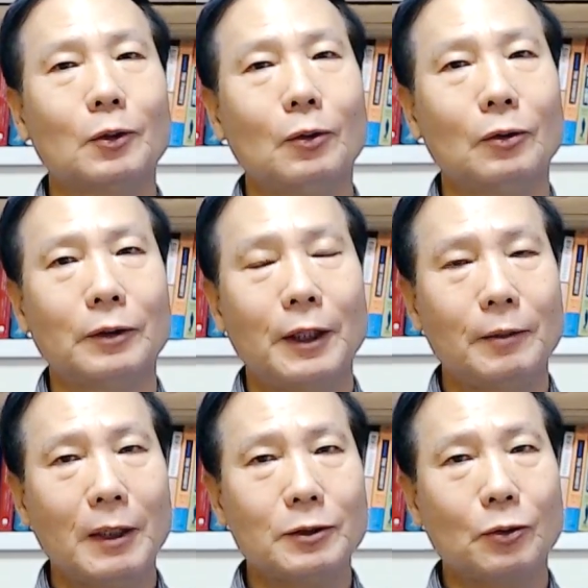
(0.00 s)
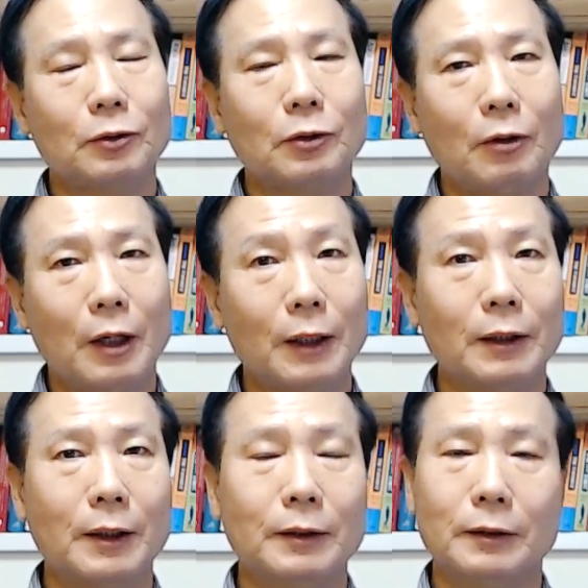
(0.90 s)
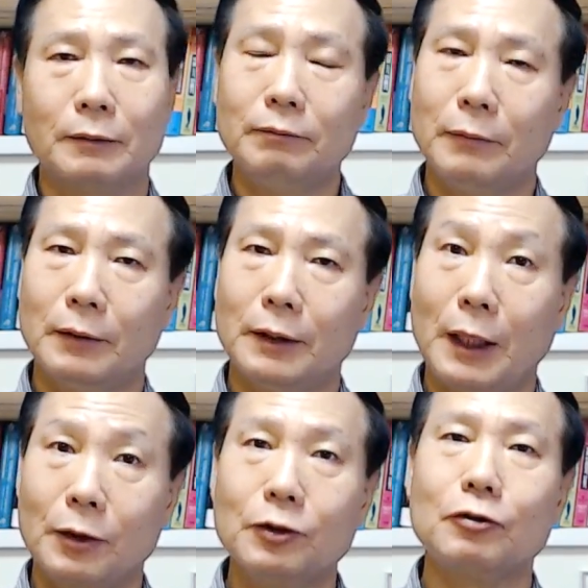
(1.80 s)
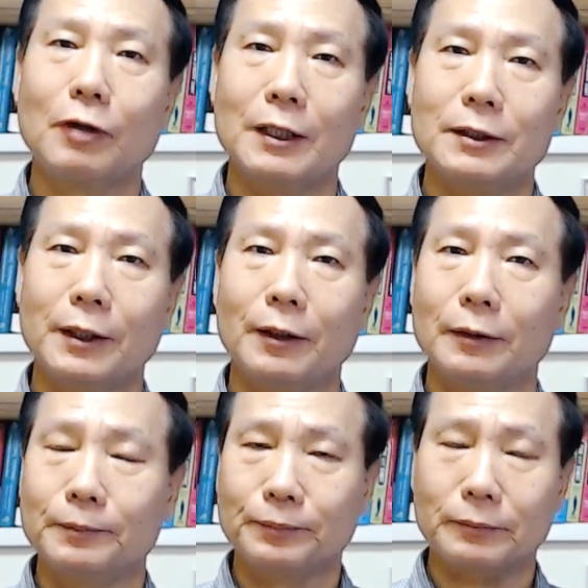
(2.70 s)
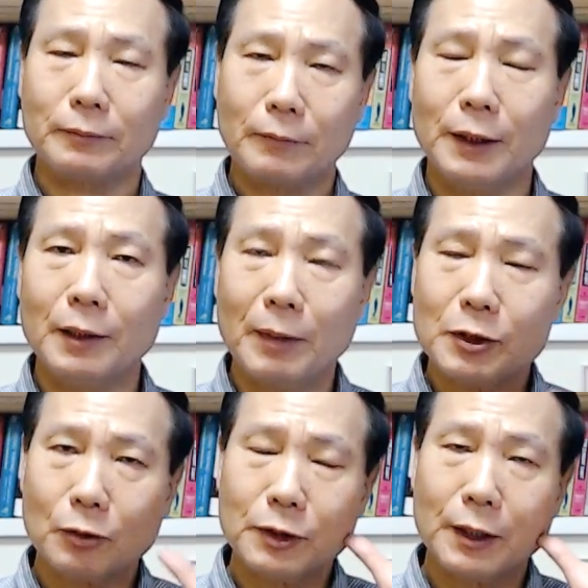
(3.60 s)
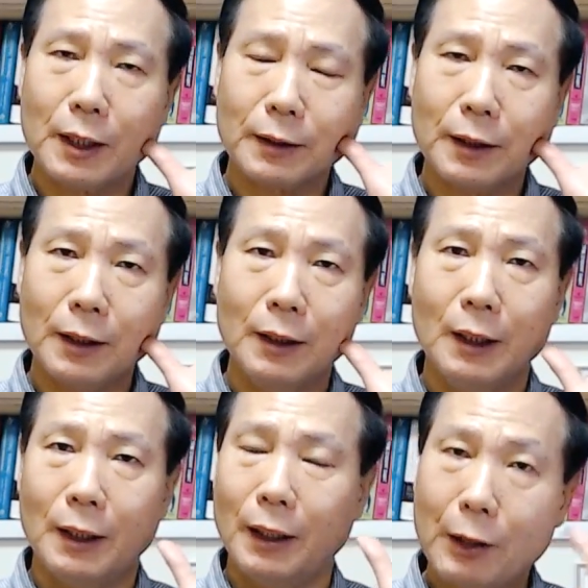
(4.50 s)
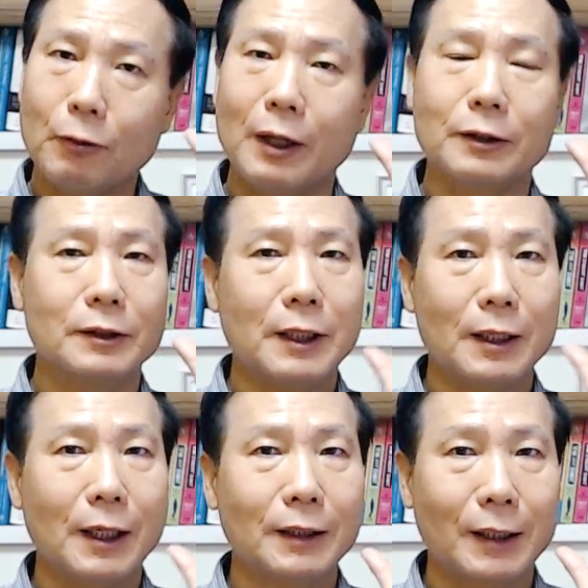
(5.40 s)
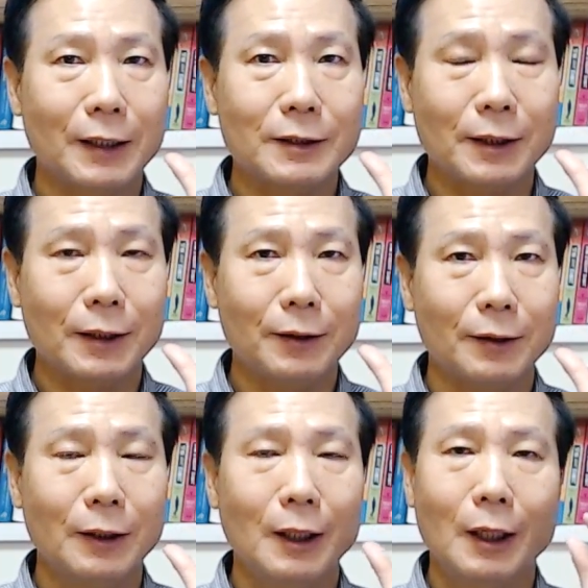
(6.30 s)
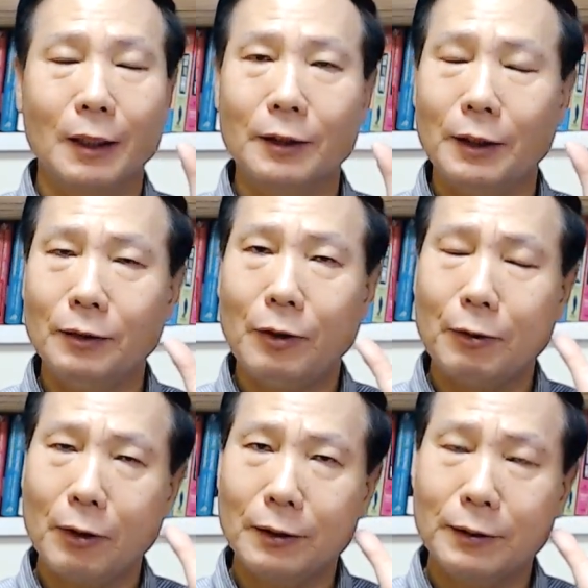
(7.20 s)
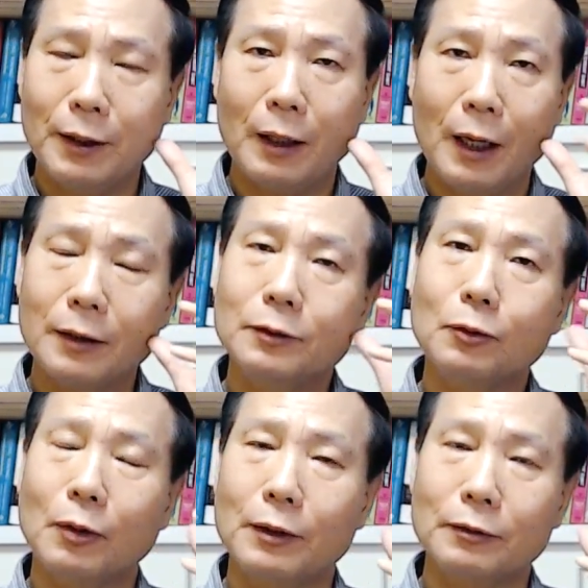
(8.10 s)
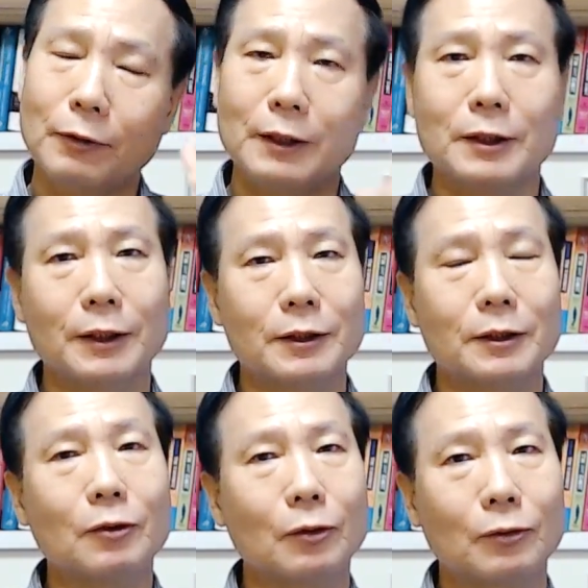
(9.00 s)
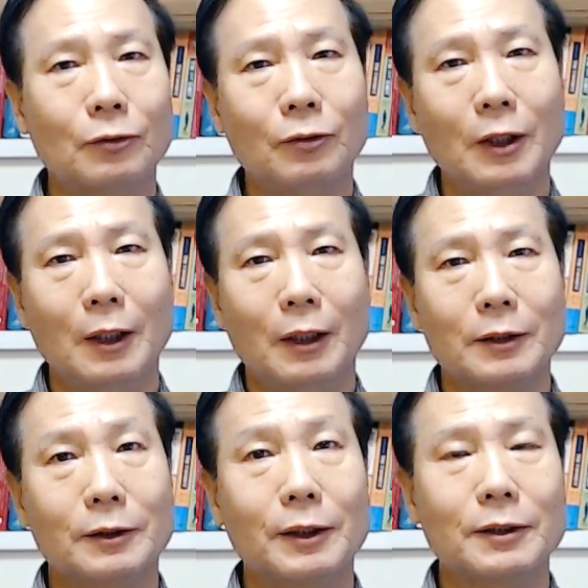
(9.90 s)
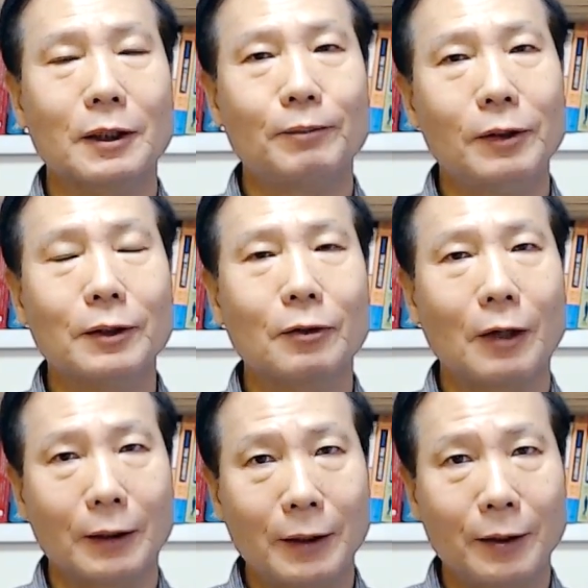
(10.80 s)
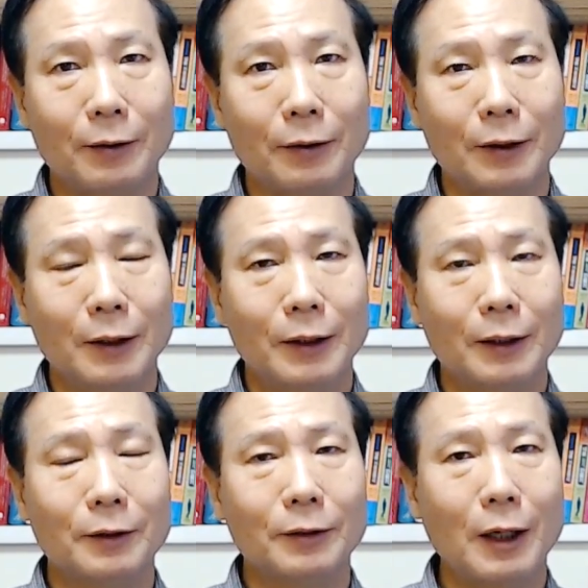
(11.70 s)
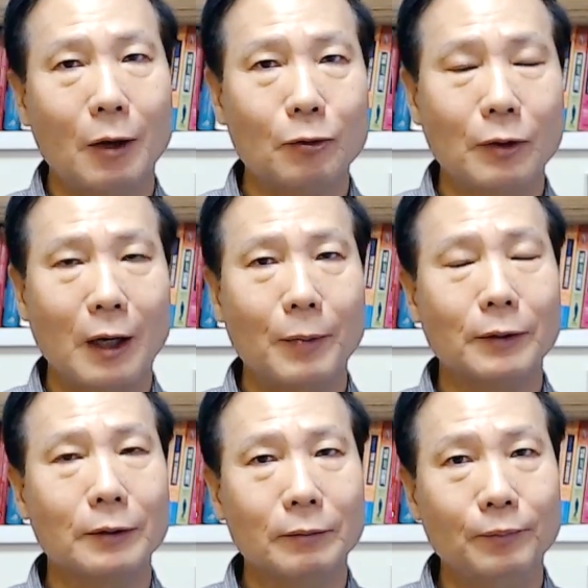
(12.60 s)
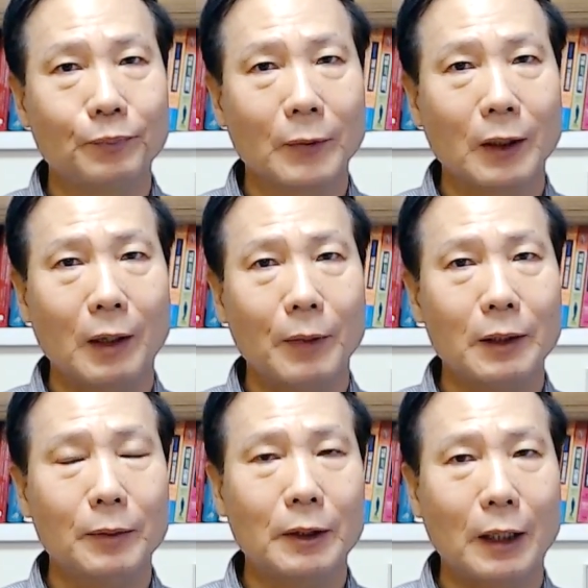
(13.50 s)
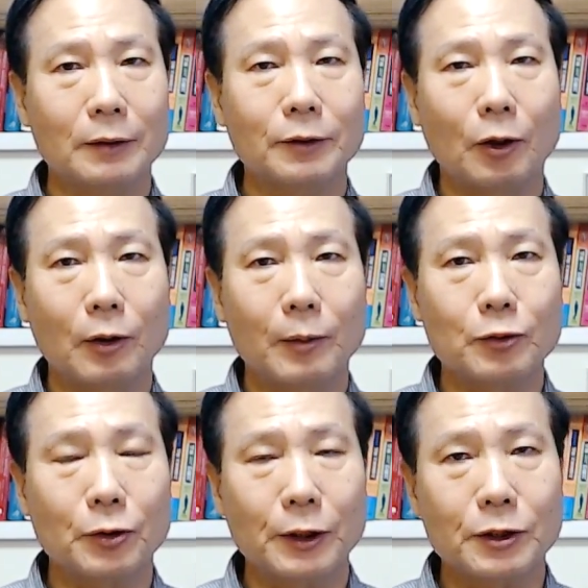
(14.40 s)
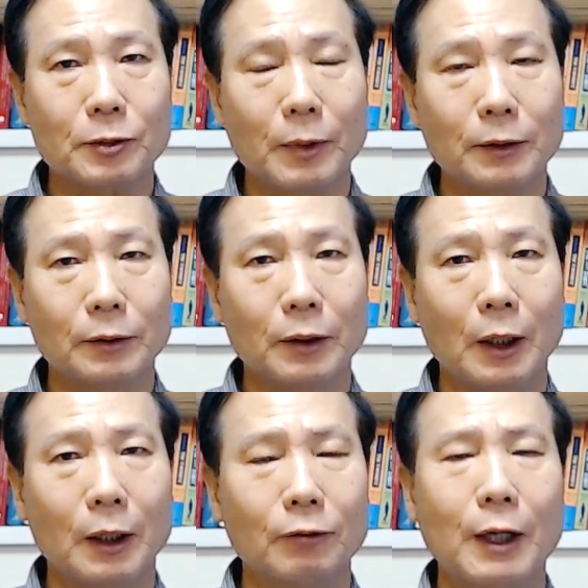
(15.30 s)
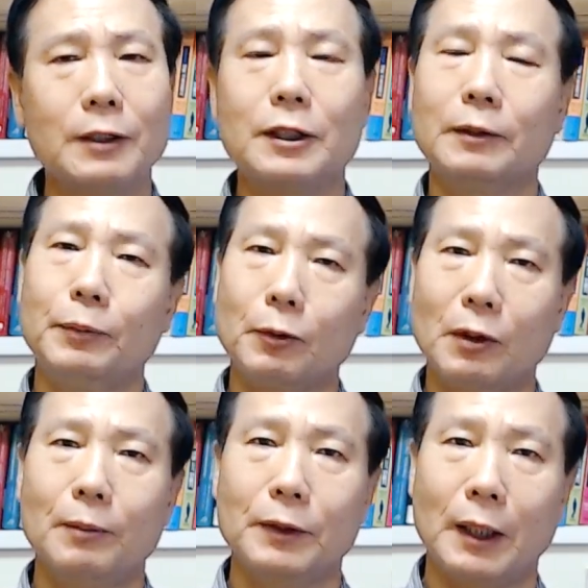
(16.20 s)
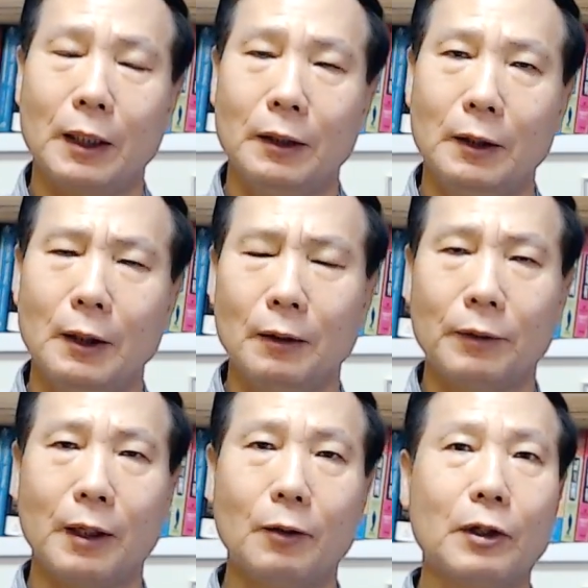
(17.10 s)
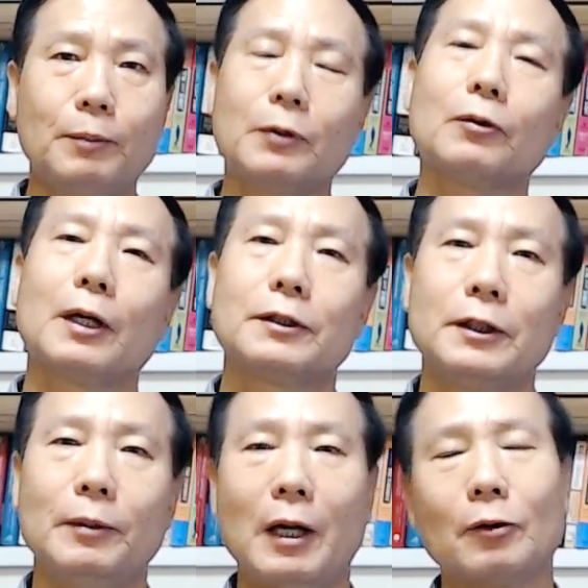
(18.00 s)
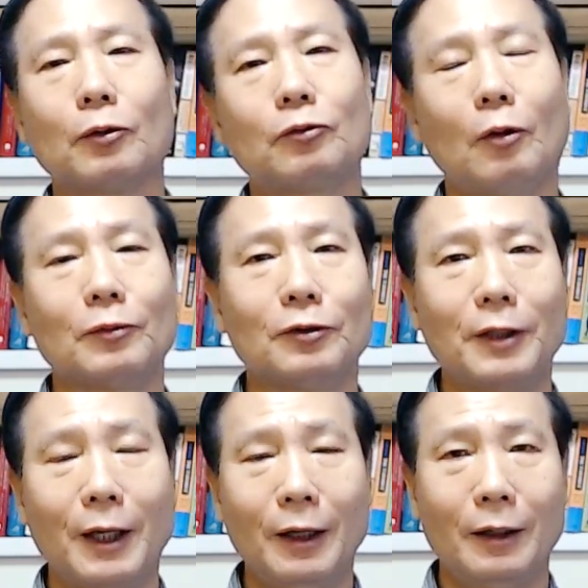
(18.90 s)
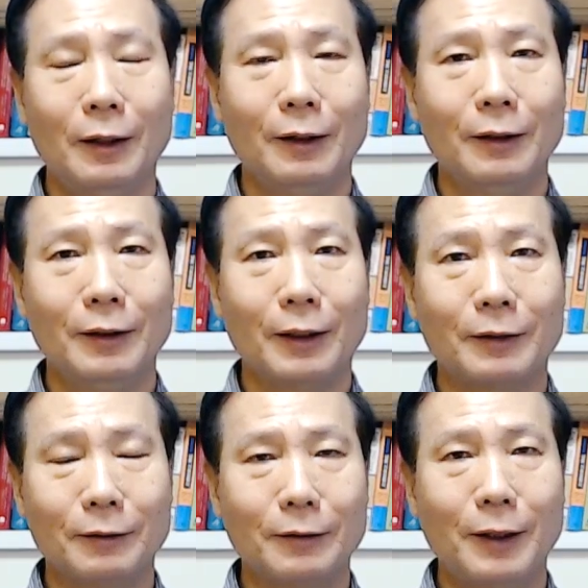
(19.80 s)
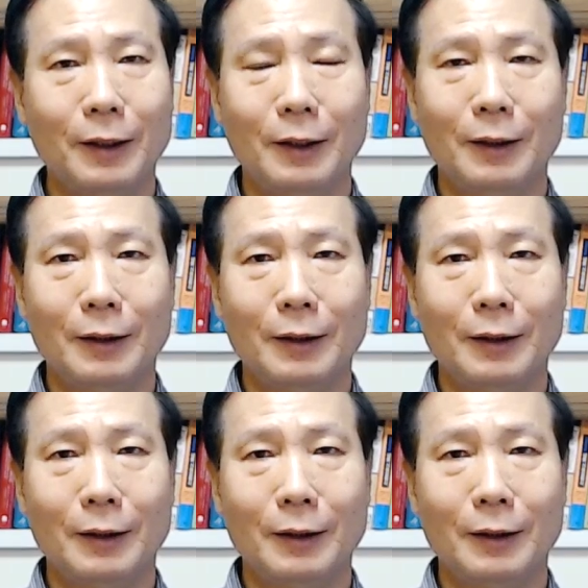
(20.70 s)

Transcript: 또 대리만족을 더 하게 되는 아, 다른 이유가 있어요. 대리만족은 제가 아까 뇌로 하는 생각이라 그랬잖아요. 근데 이 뇌로 할 때 하는 동안은 굉장히 즐겁고 어, 스트레스가 풀릴 것 같아요. 예, 그런데 하고 나면은 아마 이미 다들 경험해 보셨겠지만은 굉장히 피곤합니다. 내가 그렇게 피곤하지? 한 것도 없는데. 예, 그런데